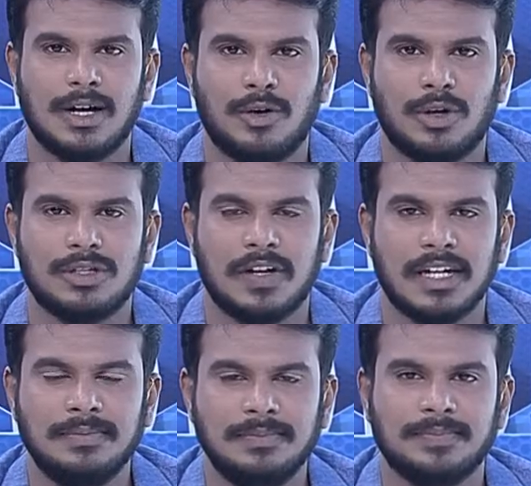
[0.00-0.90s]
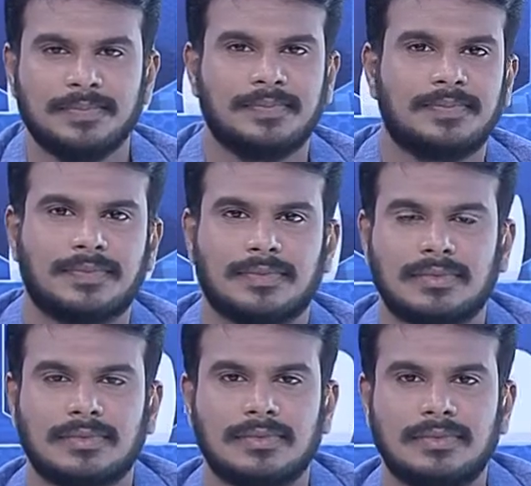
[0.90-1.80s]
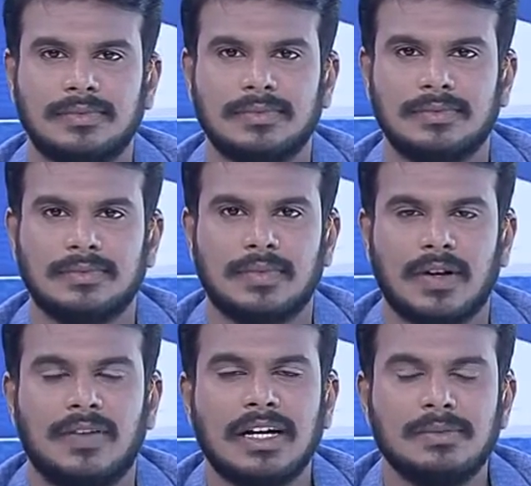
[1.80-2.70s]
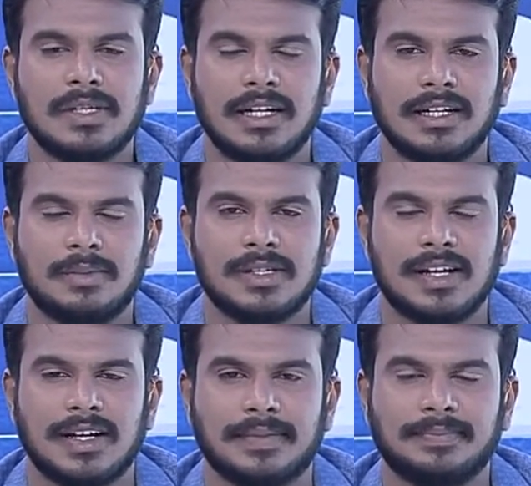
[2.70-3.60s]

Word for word: ஹலோ டாக்டர் வணக்கம் ஹலோ வணக்கம் சார் எங்கேருந்து பேசுறீங்க